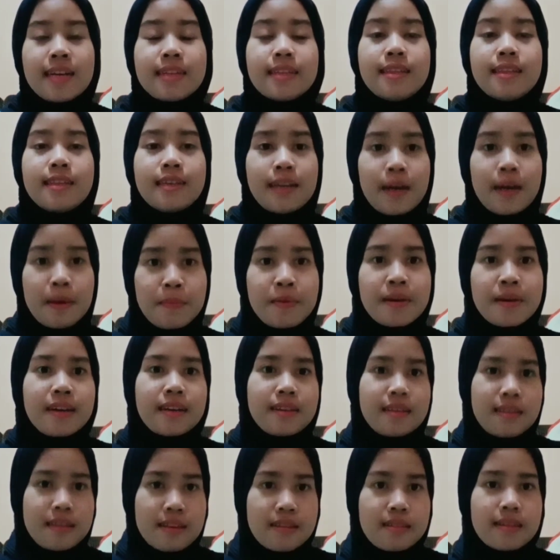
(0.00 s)
Jika
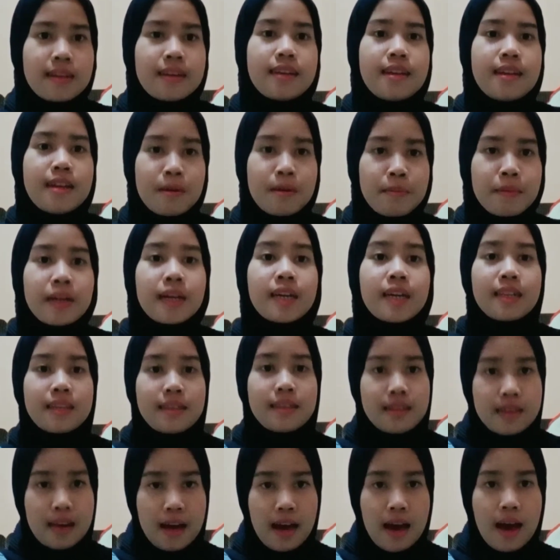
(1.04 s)
bekerja sekedar
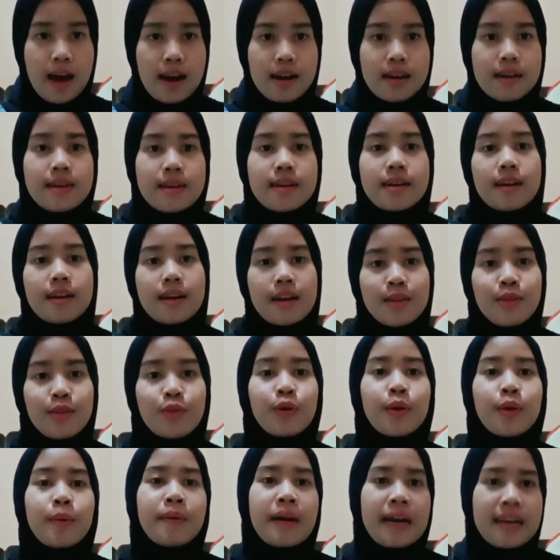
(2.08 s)
bekerja, kera
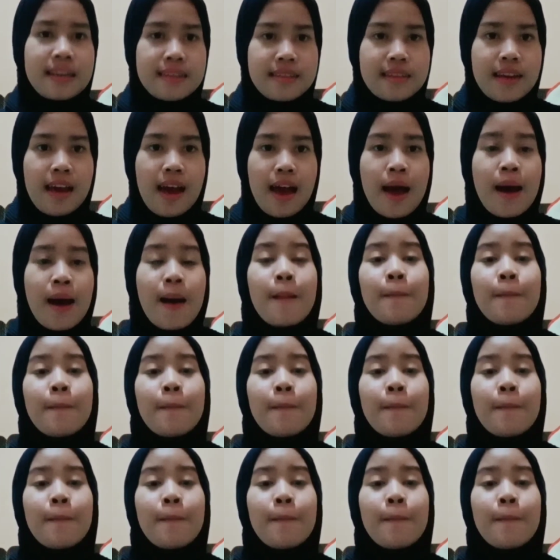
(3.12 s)
juga bekerja.